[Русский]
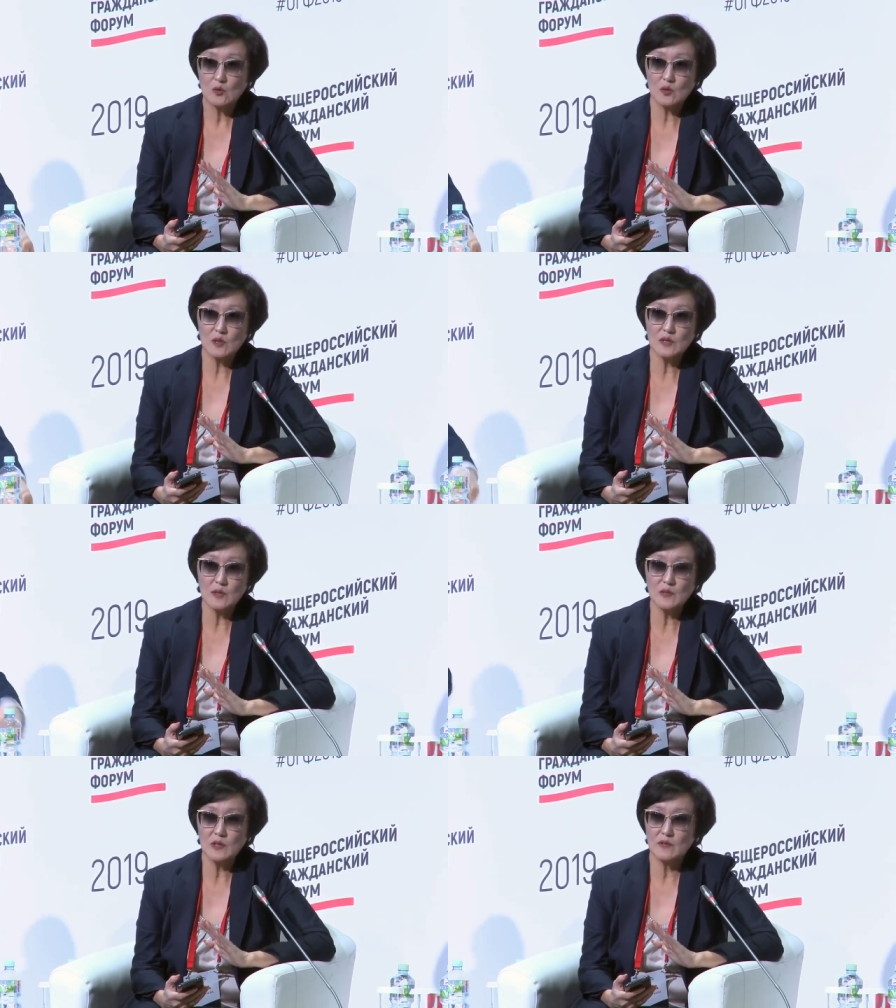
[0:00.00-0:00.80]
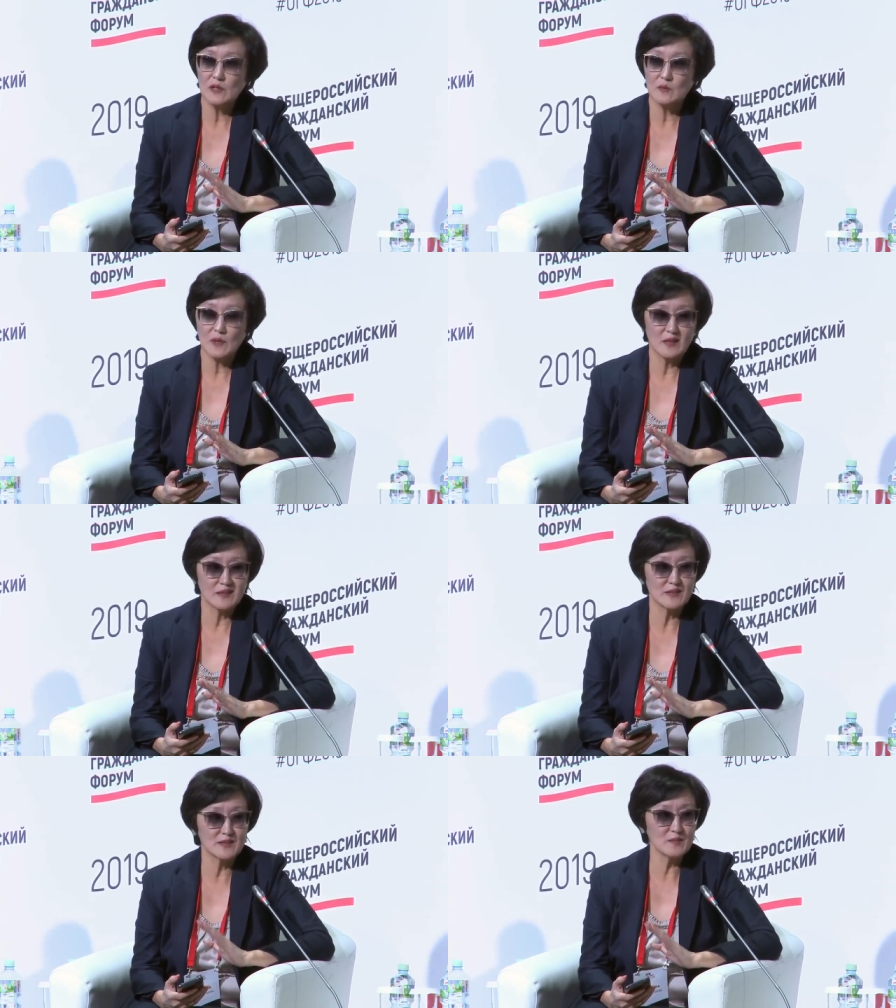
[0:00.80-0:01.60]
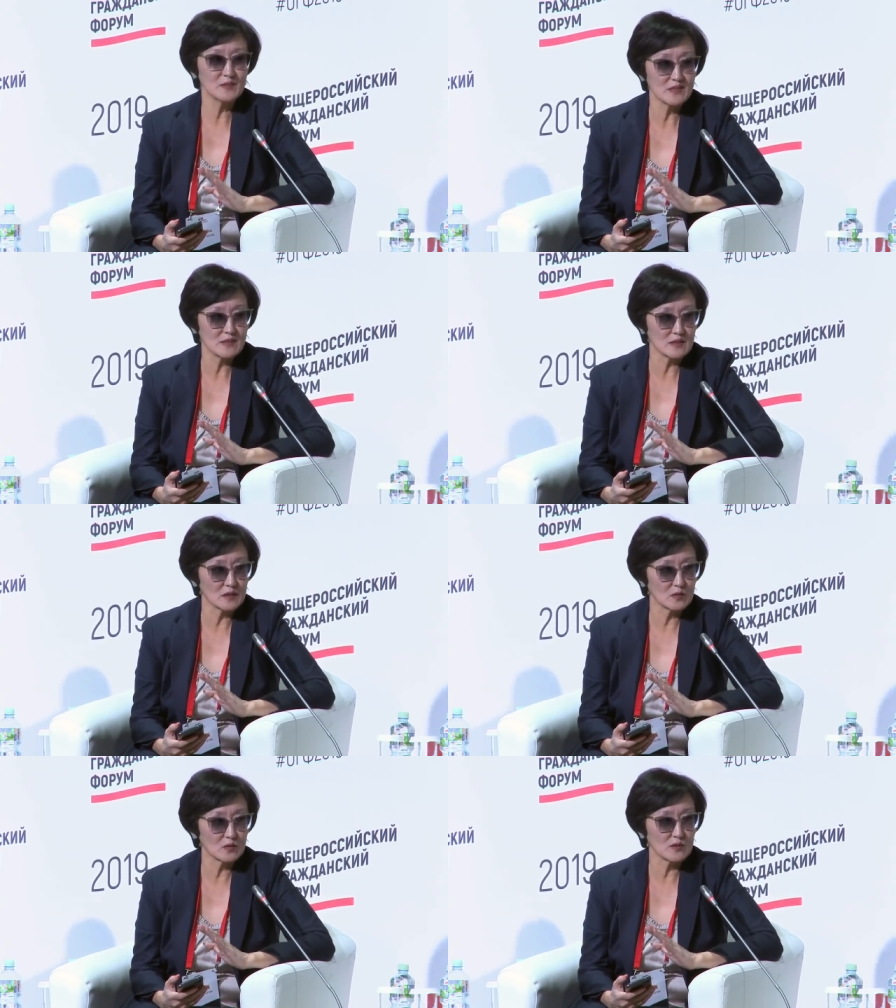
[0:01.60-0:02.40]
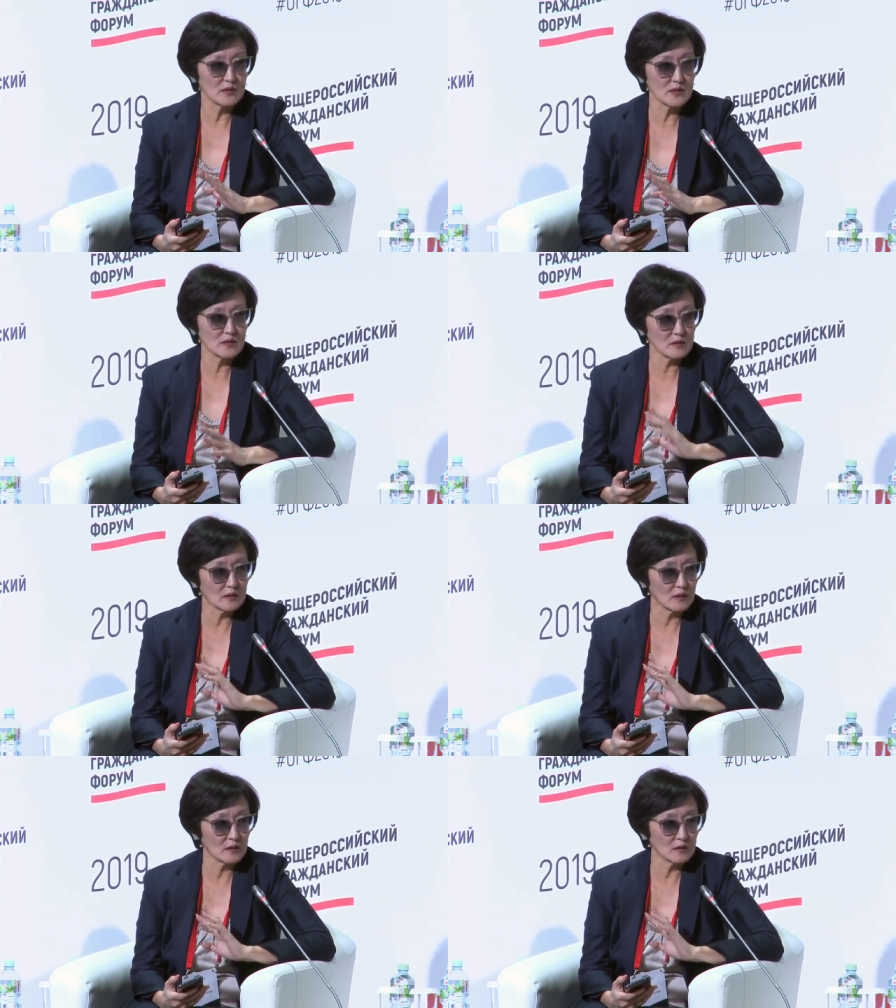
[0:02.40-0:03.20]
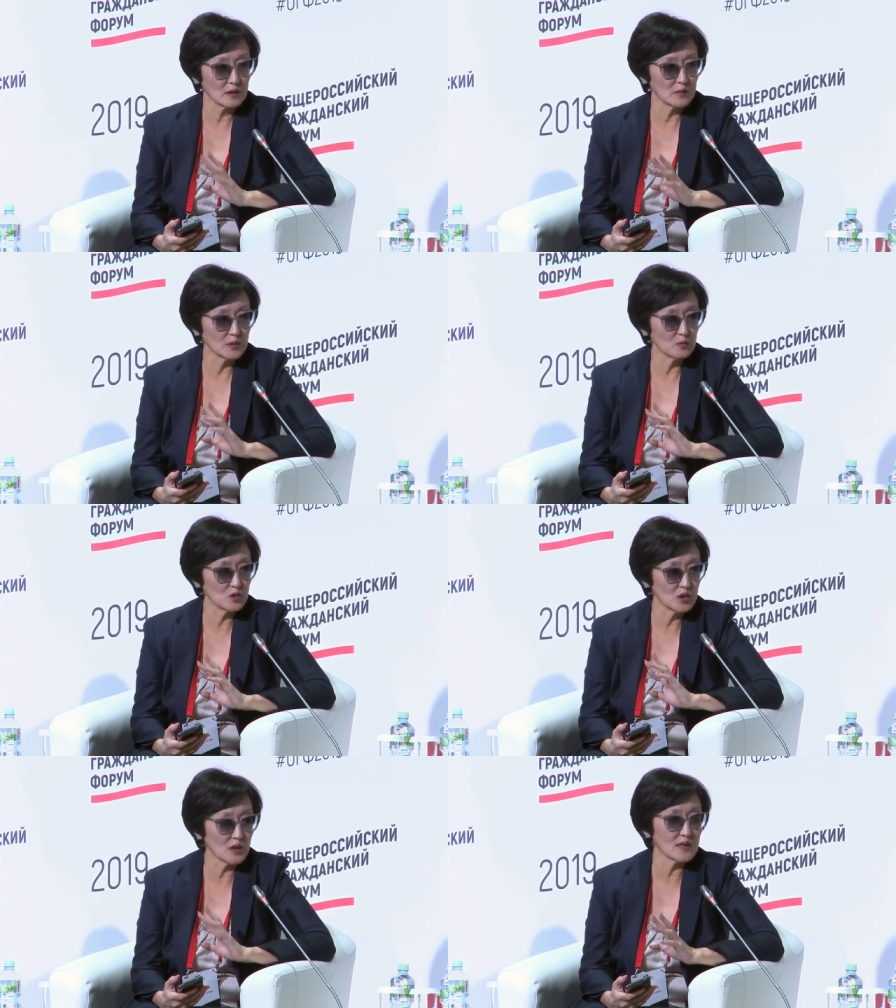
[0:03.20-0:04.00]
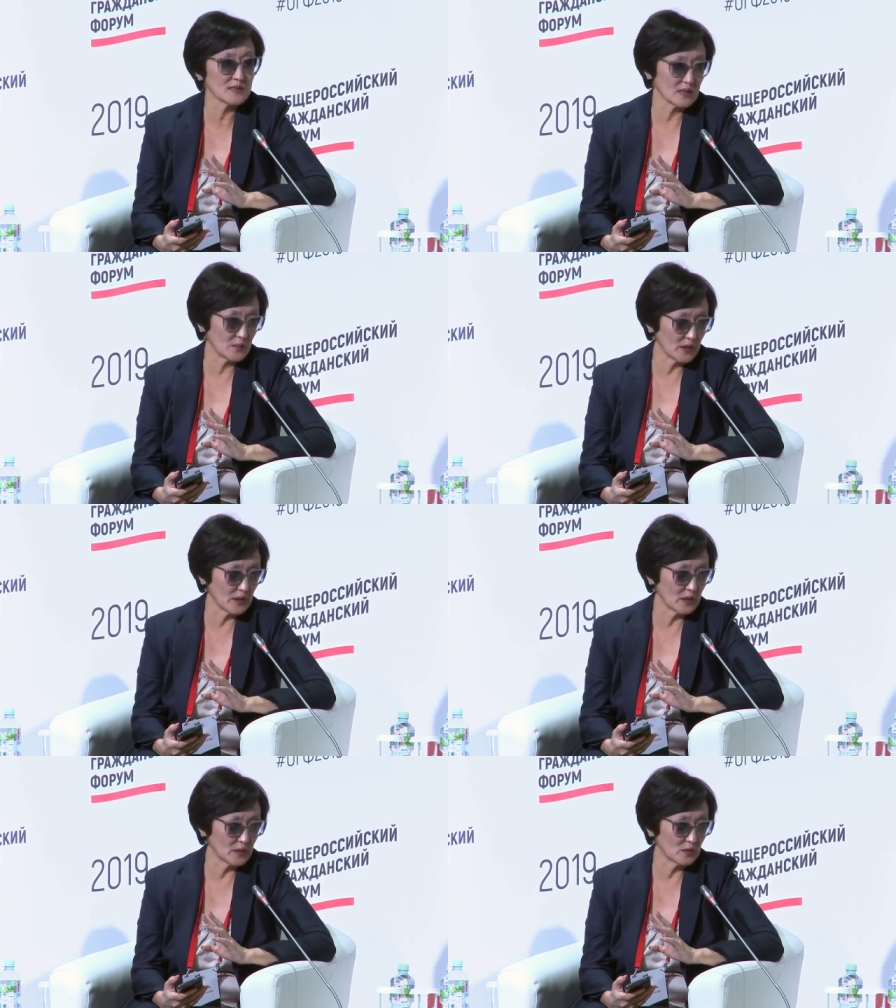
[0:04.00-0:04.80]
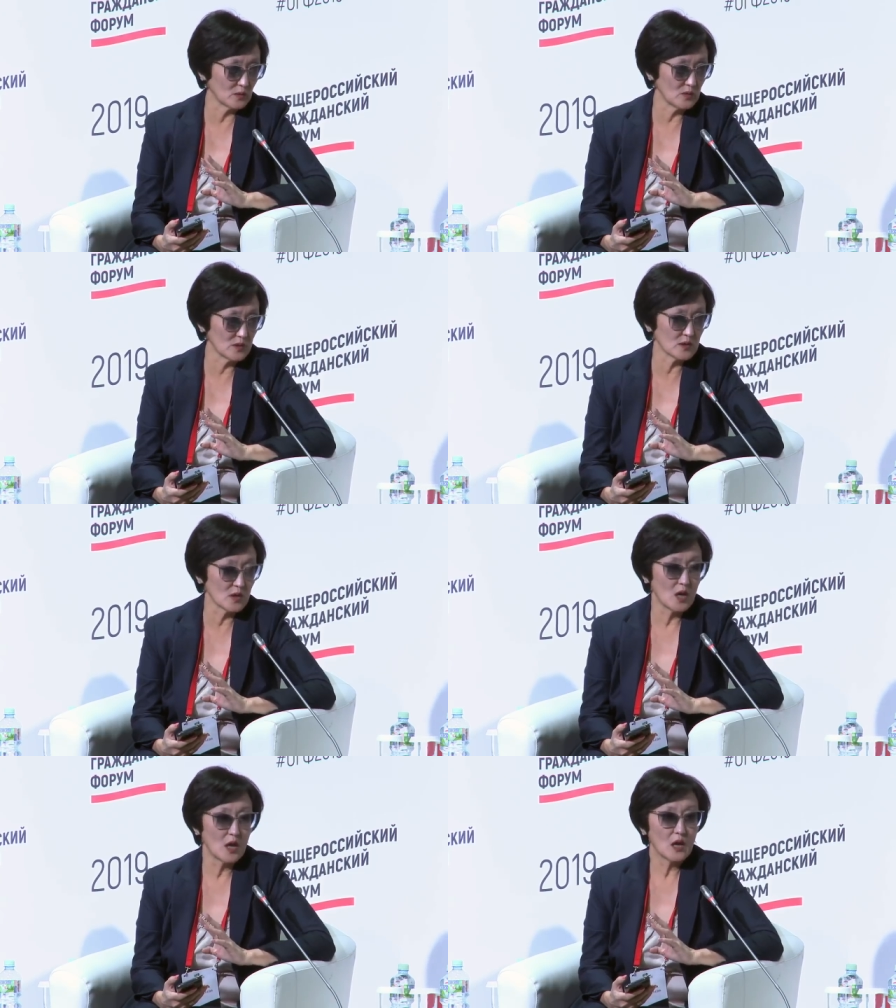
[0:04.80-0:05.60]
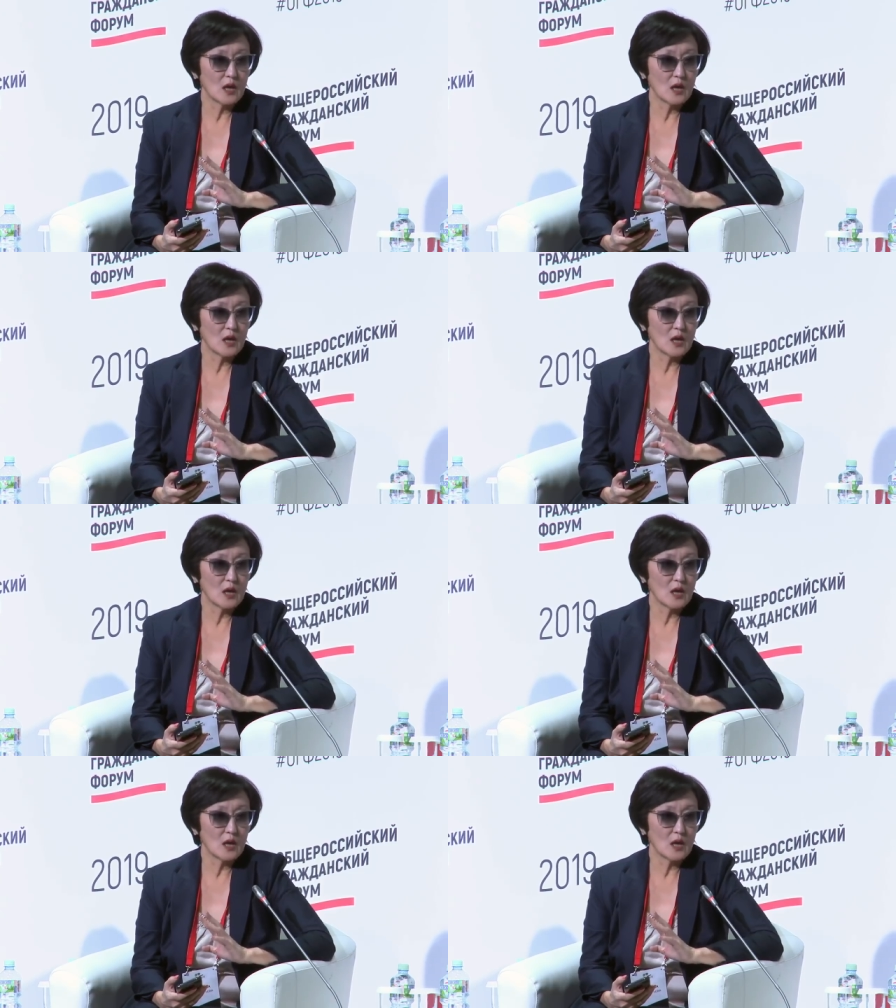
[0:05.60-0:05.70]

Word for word: Но когда мы говорим о легитимности, то здесь а, как бы немножко разные понятия. То есть